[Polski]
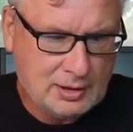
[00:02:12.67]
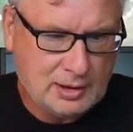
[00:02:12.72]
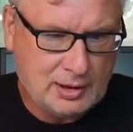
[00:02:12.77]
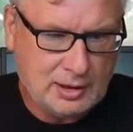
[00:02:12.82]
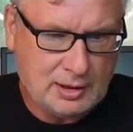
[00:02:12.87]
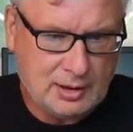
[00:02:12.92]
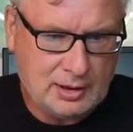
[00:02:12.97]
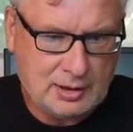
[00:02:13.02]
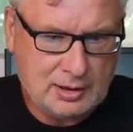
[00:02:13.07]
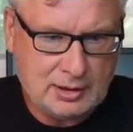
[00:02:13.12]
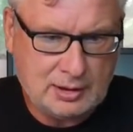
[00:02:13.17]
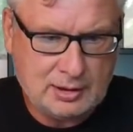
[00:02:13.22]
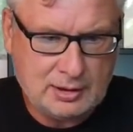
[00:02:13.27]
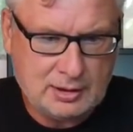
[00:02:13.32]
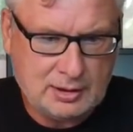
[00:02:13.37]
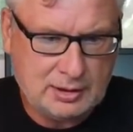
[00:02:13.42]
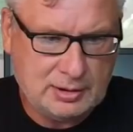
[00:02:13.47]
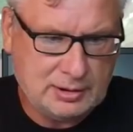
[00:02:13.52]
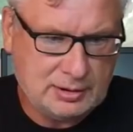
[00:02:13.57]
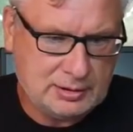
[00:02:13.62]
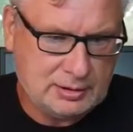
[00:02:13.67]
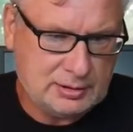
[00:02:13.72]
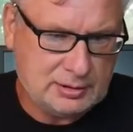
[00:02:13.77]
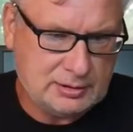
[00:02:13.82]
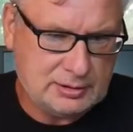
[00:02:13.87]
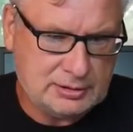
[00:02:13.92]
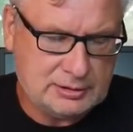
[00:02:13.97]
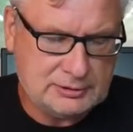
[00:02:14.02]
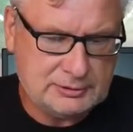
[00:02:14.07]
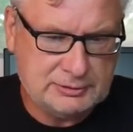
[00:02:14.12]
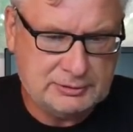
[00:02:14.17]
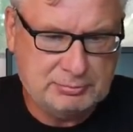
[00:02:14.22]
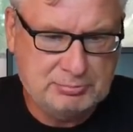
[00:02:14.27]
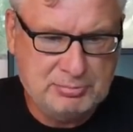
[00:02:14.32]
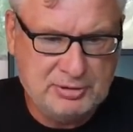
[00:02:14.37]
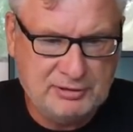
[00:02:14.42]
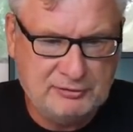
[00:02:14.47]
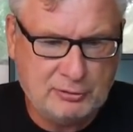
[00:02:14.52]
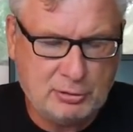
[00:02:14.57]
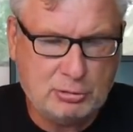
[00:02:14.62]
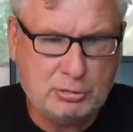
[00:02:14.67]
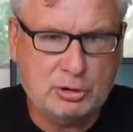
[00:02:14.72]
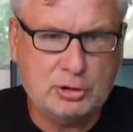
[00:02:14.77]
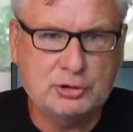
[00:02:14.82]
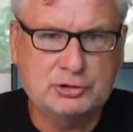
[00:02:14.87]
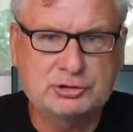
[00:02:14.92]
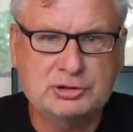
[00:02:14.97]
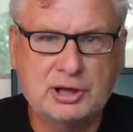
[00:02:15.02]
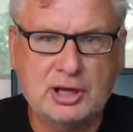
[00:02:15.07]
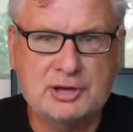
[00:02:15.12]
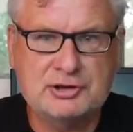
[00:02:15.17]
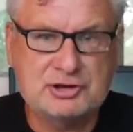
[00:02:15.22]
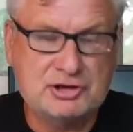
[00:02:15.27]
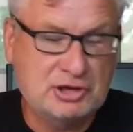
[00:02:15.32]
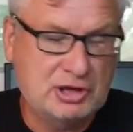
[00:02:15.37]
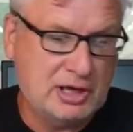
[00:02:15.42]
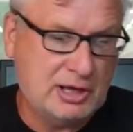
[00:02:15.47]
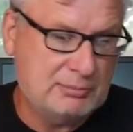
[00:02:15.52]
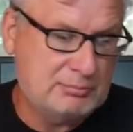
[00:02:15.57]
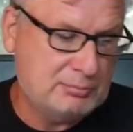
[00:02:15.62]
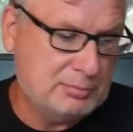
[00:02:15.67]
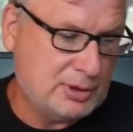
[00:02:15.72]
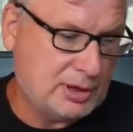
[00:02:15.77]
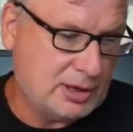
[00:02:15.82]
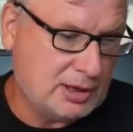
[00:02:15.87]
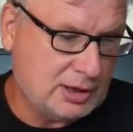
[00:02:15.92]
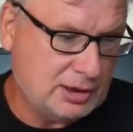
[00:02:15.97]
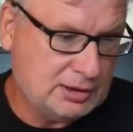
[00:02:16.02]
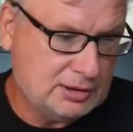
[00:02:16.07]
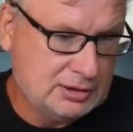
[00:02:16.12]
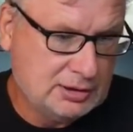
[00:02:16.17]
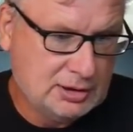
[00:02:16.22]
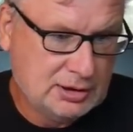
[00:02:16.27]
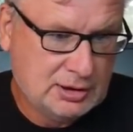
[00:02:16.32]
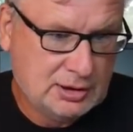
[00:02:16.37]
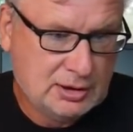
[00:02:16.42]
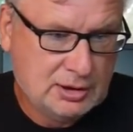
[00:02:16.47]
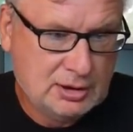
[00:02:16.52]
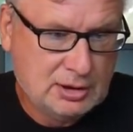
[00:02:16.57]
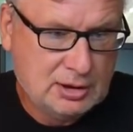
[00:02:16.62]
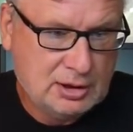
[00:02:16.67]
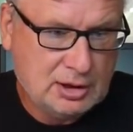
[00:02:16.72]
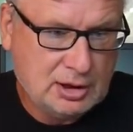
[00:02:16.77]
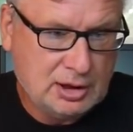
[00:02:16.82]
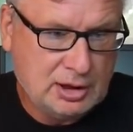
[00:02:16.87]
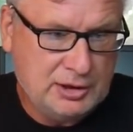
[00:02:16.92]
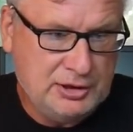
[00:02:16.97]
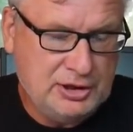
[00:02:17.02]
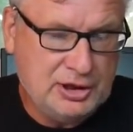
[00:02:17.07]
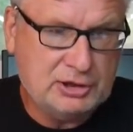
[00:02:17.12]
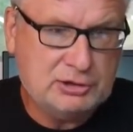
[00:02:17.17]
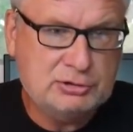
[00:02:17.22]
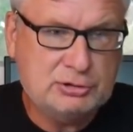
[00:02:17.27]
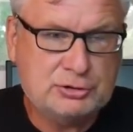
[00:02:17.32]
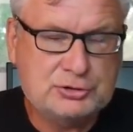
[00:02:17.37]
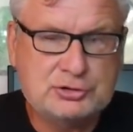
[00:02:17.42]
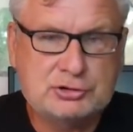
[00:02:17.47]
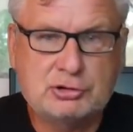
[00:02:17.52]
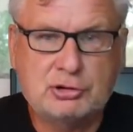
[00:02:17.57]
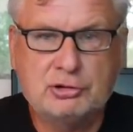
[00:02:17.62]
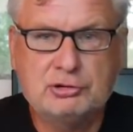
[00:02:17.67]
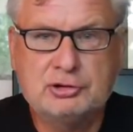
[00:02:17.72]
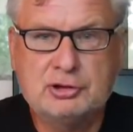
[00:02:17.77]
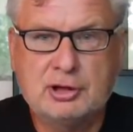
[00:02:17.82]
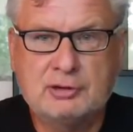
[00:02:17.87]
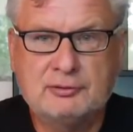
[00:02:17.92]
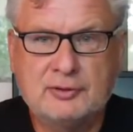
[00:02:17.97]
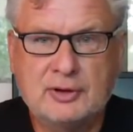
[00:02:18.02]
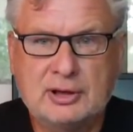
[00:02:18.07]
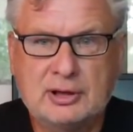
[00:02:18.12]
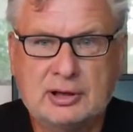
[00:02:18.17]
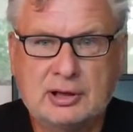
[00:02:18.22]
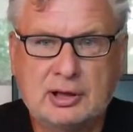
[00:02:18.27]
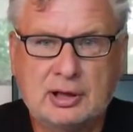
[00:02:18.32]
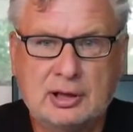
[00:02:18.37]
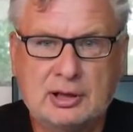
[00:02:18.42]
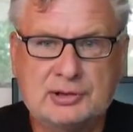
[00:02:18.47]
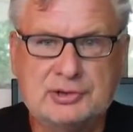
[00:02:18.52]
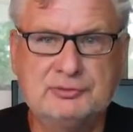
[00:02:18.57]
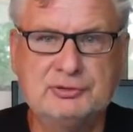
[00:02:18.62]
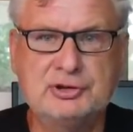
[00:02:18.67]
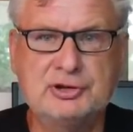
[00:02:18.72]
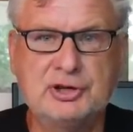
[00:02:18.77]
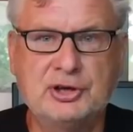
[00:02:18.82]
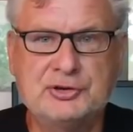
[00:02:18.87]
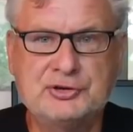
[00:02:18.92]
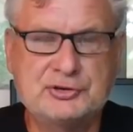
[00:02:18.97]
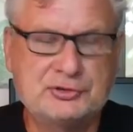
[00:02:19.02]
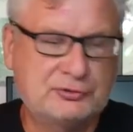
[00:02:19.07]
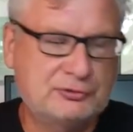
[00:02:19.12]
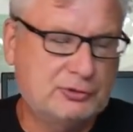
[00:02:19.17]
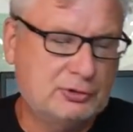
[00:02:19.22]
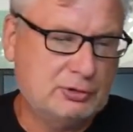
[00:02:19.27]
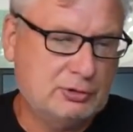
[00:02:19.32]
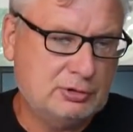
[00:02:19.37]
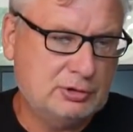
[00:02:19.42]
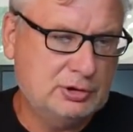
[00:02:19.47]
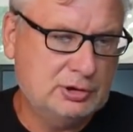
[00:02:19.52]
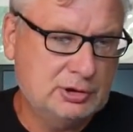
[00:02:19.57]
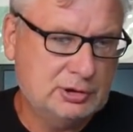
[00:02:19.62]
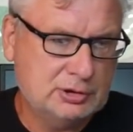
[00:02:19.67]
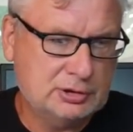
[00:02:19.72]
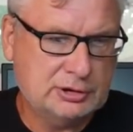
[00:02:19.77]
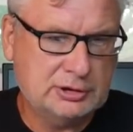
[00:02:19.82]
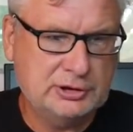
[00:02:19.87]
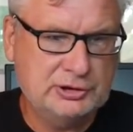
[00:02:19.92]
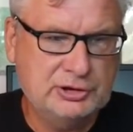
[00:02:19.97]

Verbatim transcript: E, e, Biwał kontra Cilemba. Jednostronna walka, zwycięstwo e,